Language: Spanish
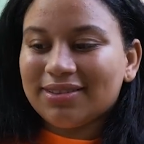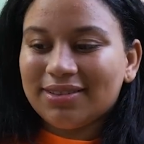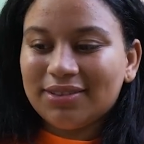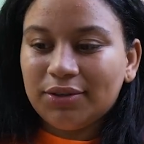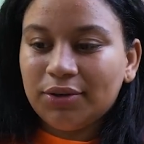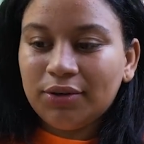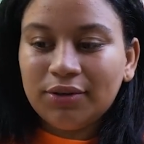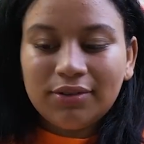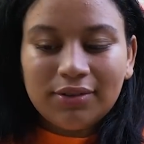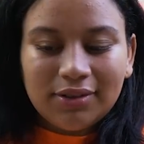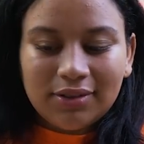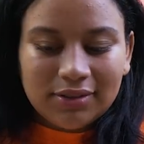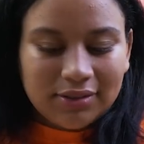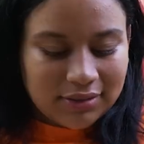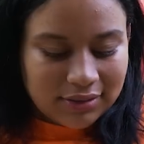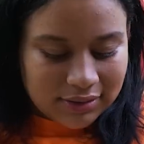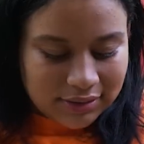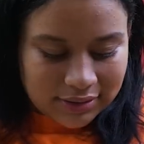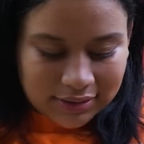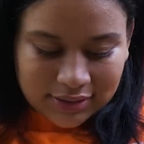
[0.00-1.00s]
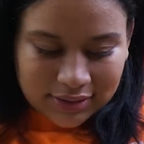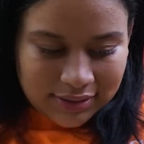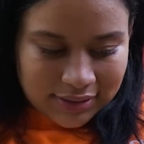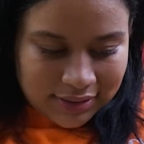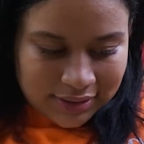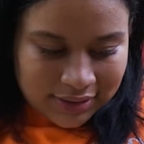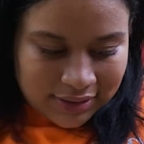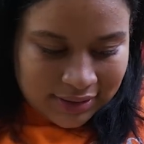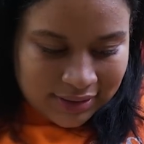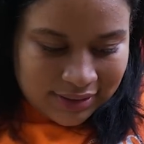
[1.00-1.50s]
No, no.
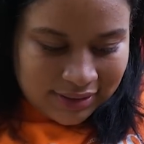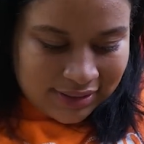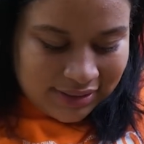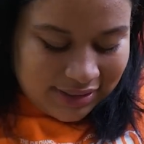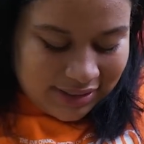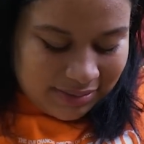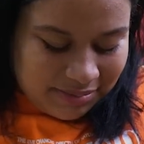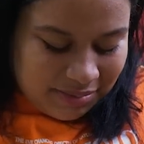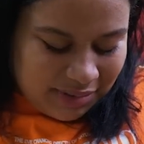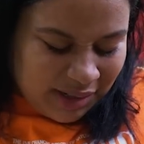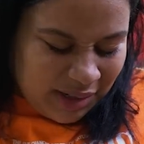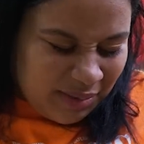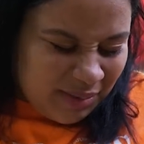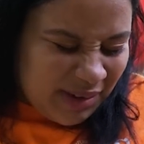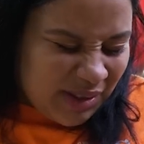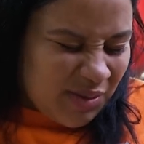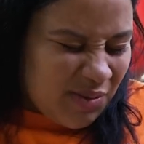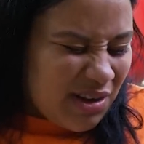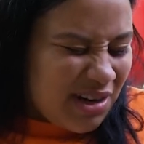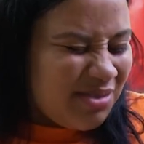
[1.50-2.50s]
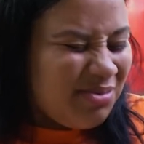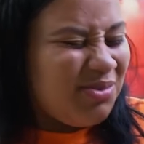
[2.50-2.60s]
Pero me duele